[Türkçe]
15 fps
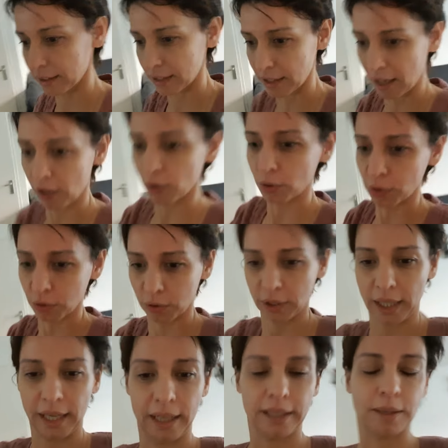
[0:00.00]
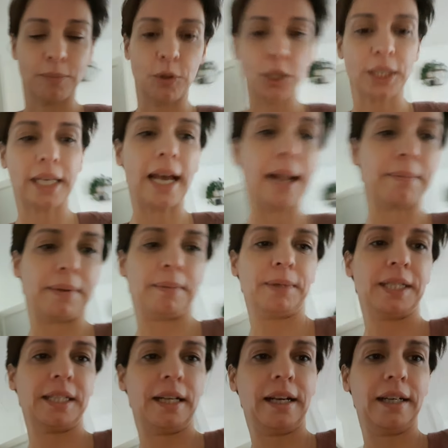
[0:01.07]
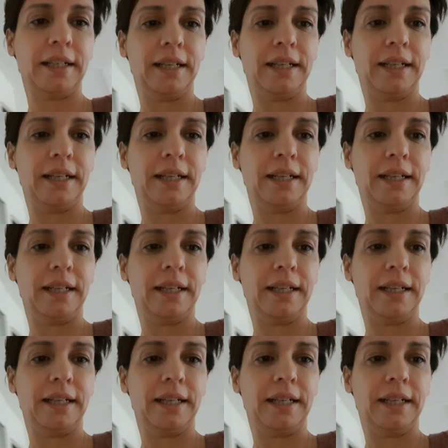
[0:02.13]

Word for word: e, sağ olsun elleri boş gelmemişler.